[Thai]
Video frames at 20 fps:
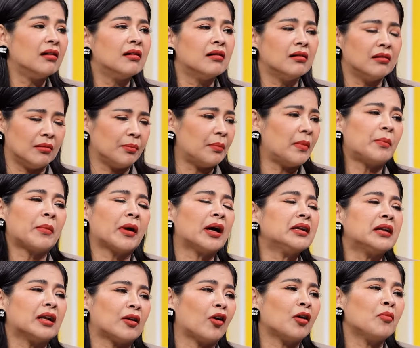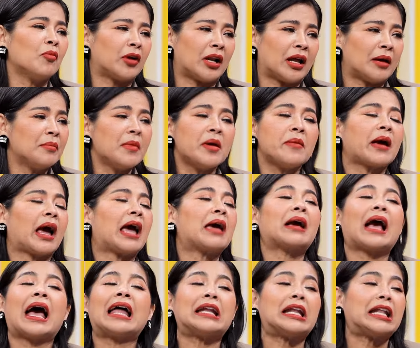อมันก็เดือดร้อนกันหมดอ่ะไม่มีใคร
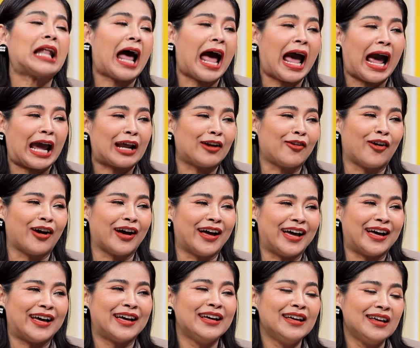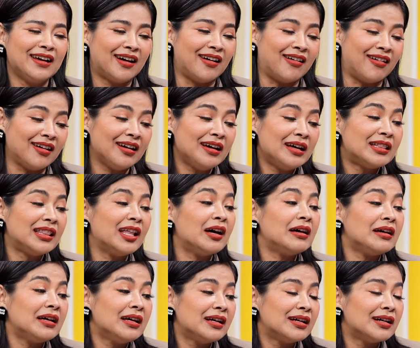กล้านินทาใครหรอกอ่ะแล้วเป็น
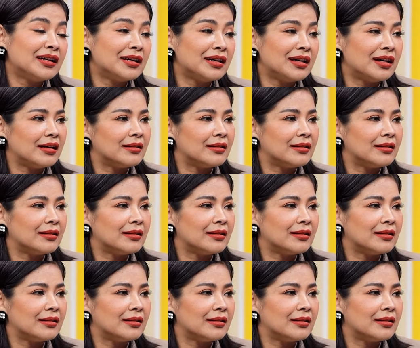นานไหมนานไห